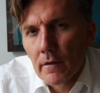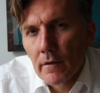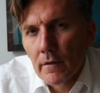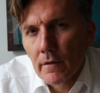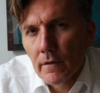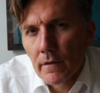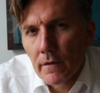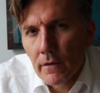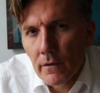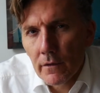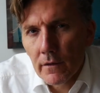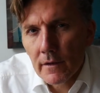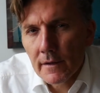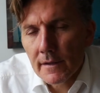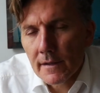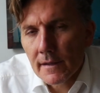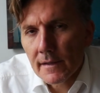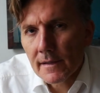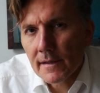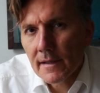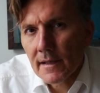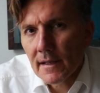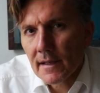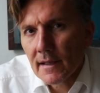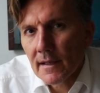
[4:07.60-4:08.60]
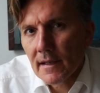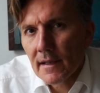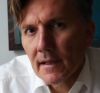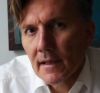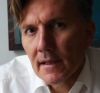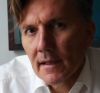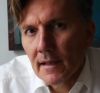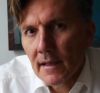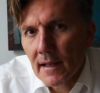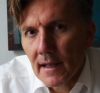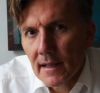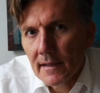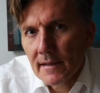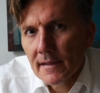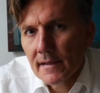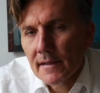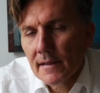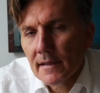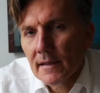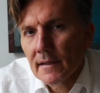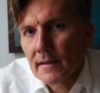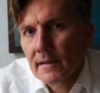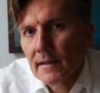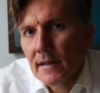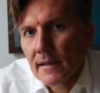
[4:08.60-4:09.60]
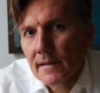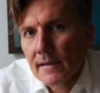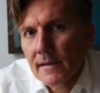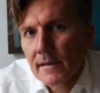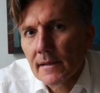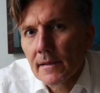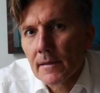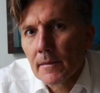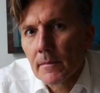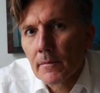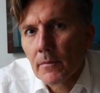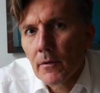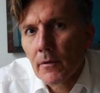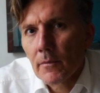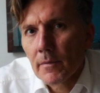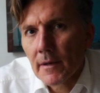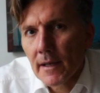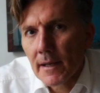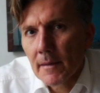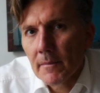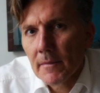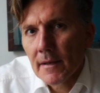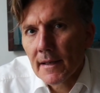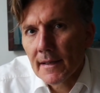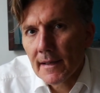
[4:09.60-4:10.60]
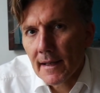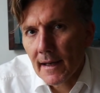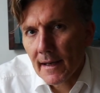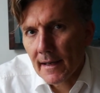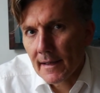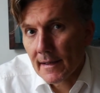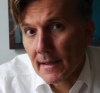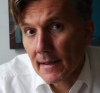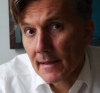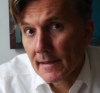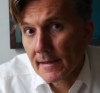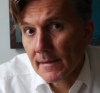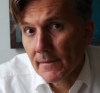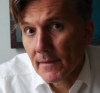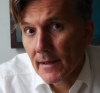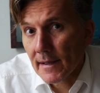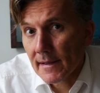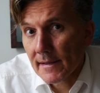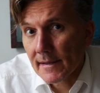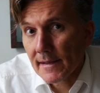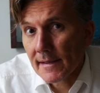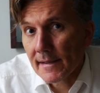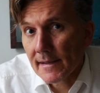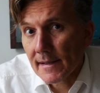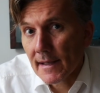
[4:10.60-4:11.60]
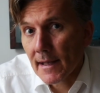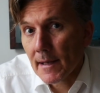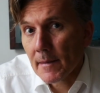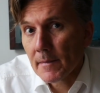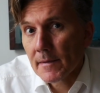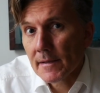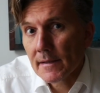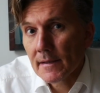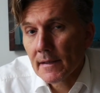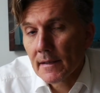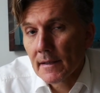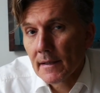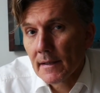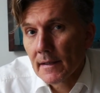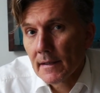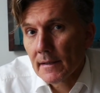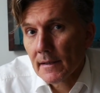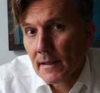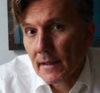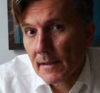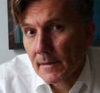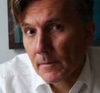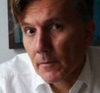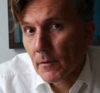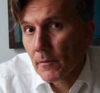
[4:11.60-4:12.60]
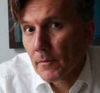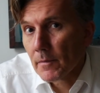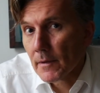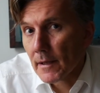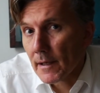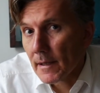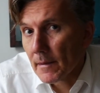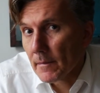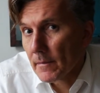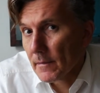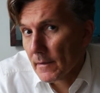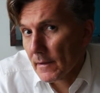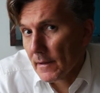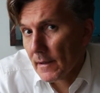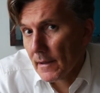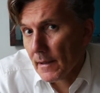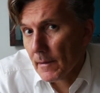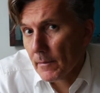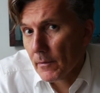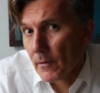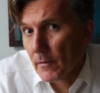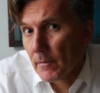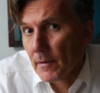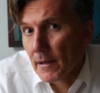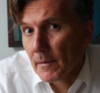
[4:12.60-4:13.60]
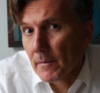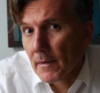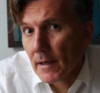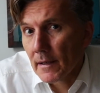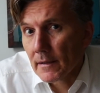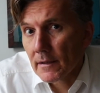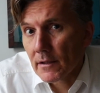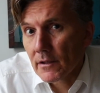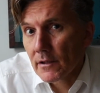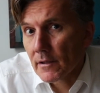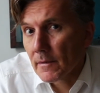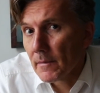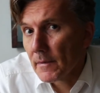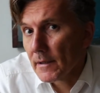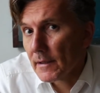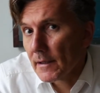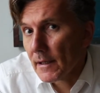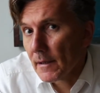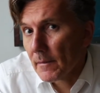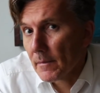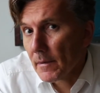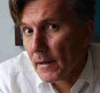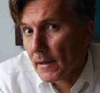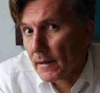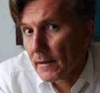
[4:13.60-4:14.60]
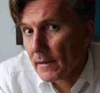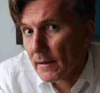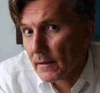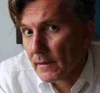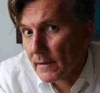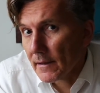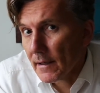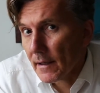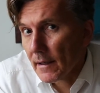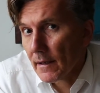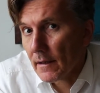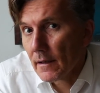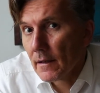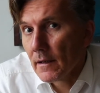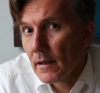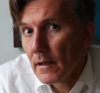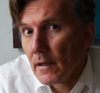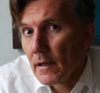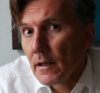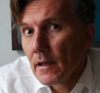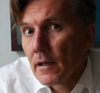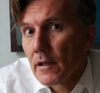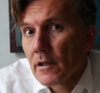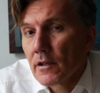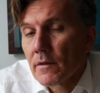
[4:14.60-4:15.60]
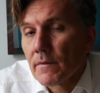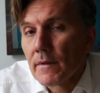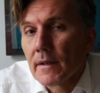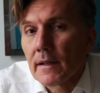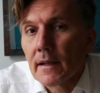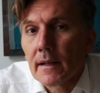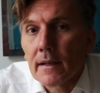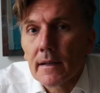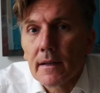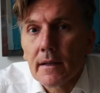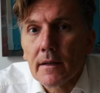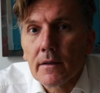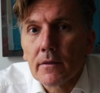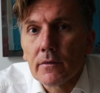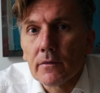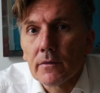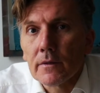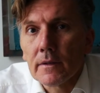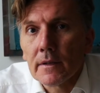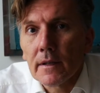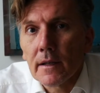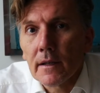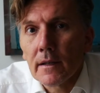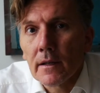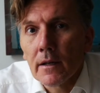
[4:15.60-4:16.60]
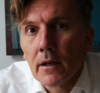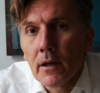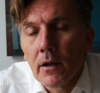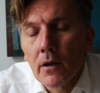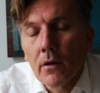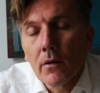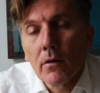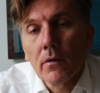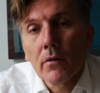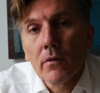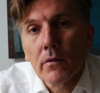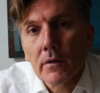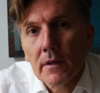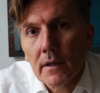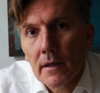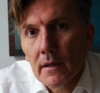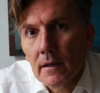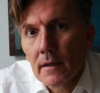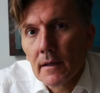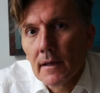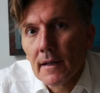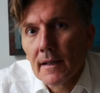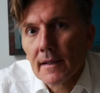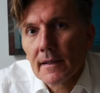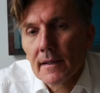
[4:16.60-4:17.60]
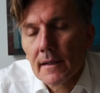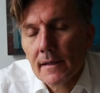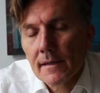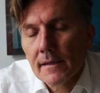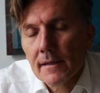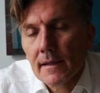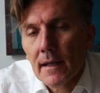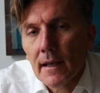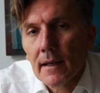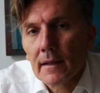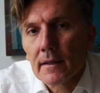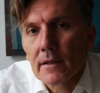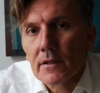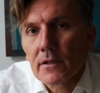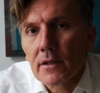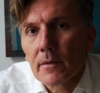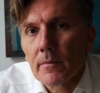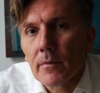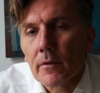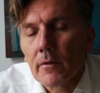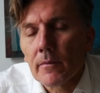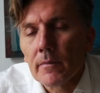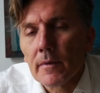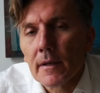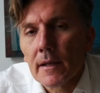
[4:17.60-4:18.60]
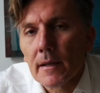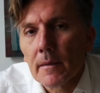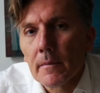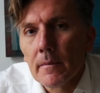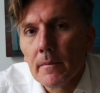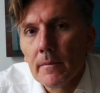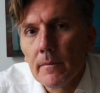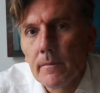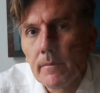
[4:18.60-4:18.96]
Fühlen Sie sich jetzt in das Problem hinein, als wären Sie selbst das Problem, der problematische Mitarbeiter, der schwierige Kunde oder das technische Problem.